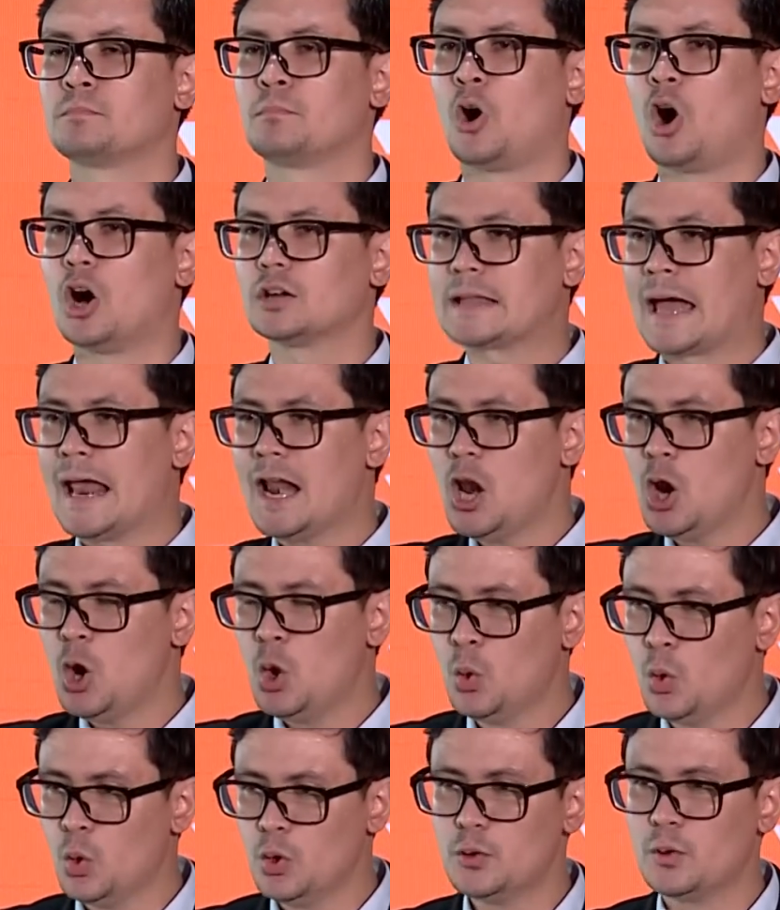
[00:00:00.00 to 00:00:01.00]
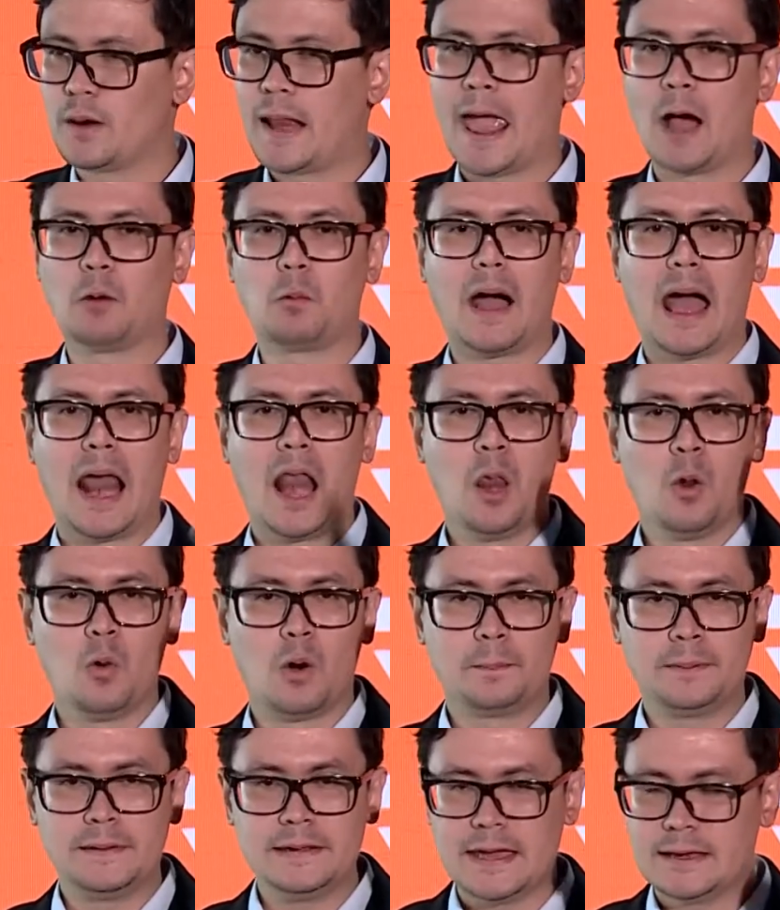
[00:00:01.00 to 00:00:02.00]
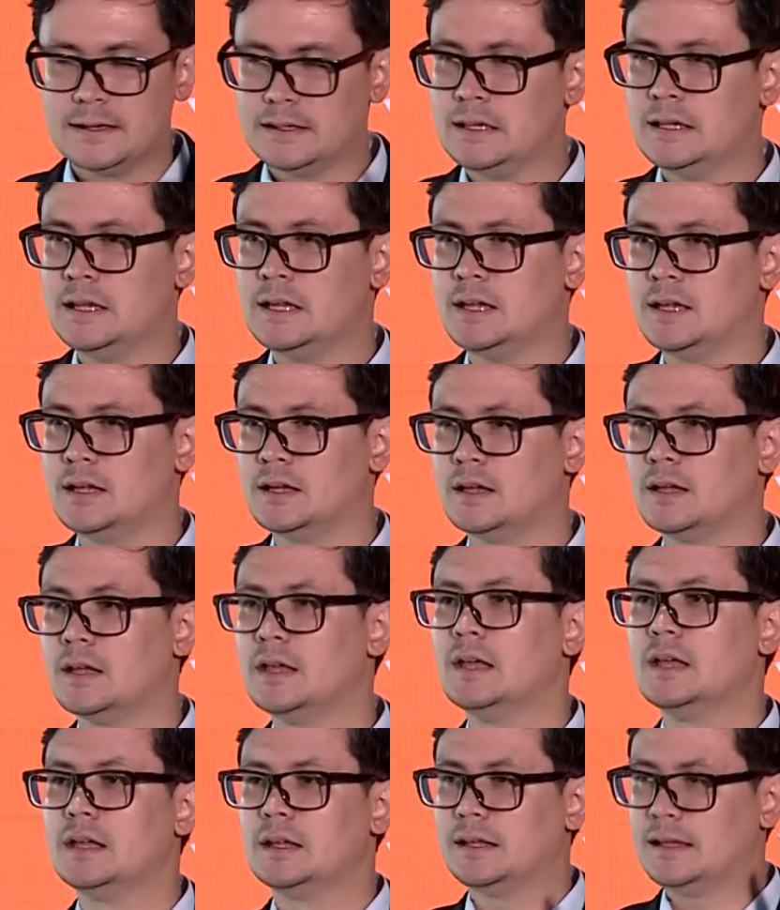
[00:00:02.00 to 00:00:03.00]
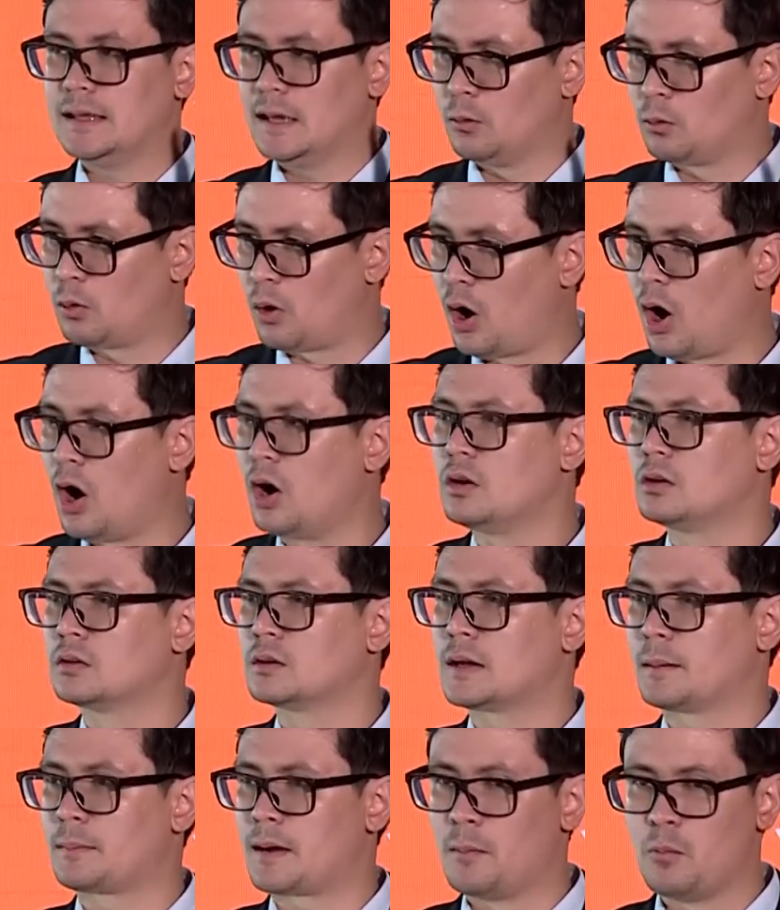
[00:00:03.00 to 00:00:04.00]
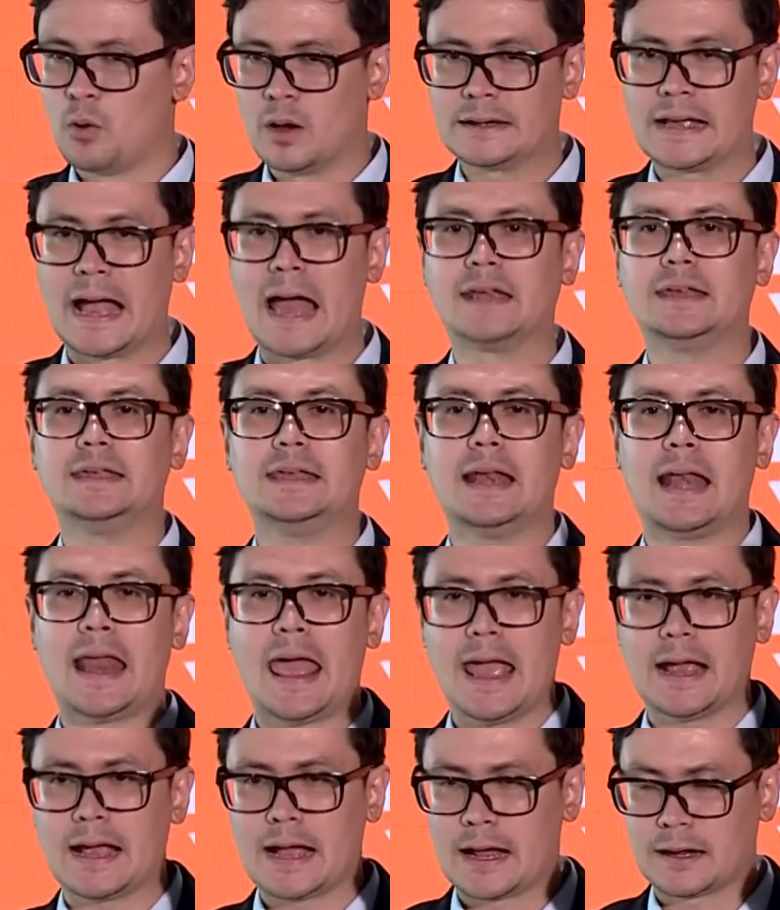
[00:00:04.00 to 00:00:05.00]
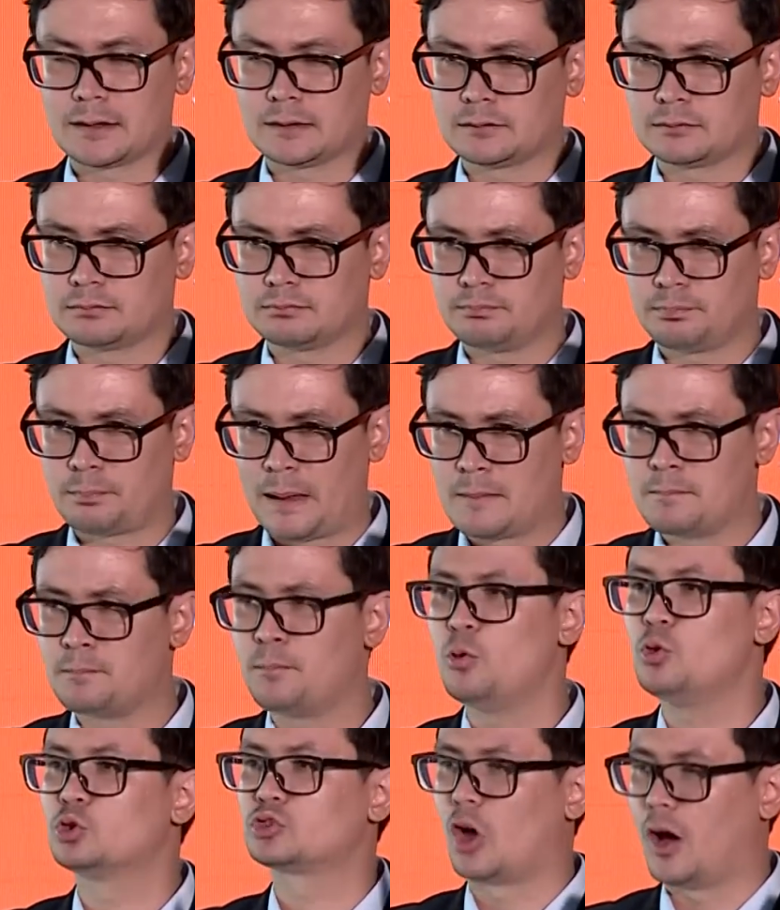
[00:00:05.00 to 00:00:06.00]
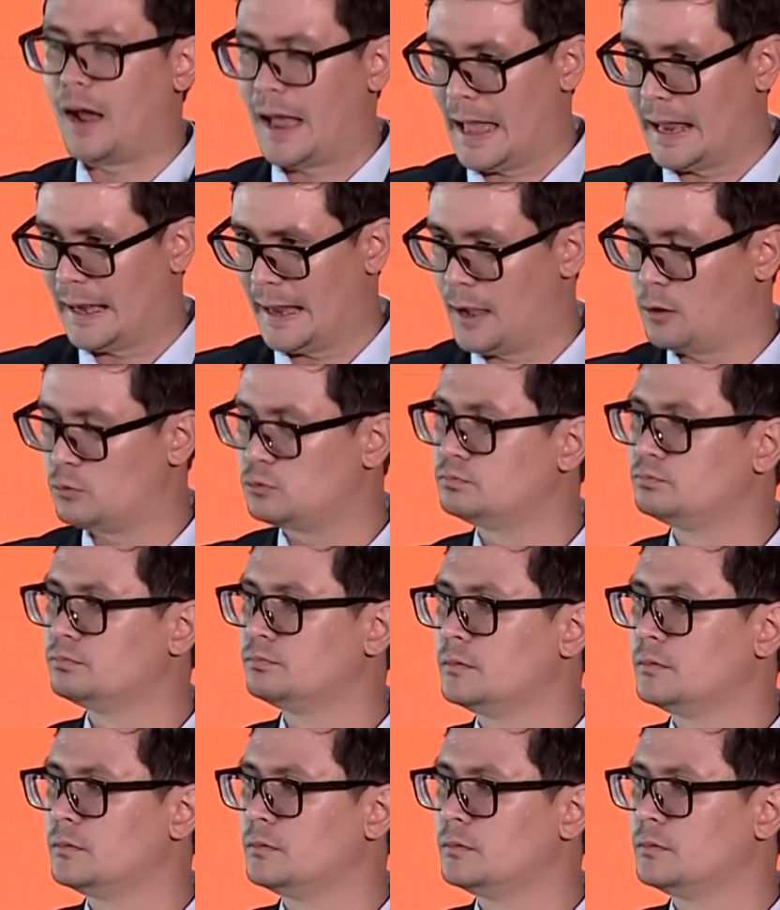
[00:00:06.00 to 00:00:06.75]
เพราะท่านรู้อยู่แล้วว่าอัลลัวพีเอ็นอีเกี่ยวข้องกับขบวนการนี้และเป็นผู้ต้องหาแล้ว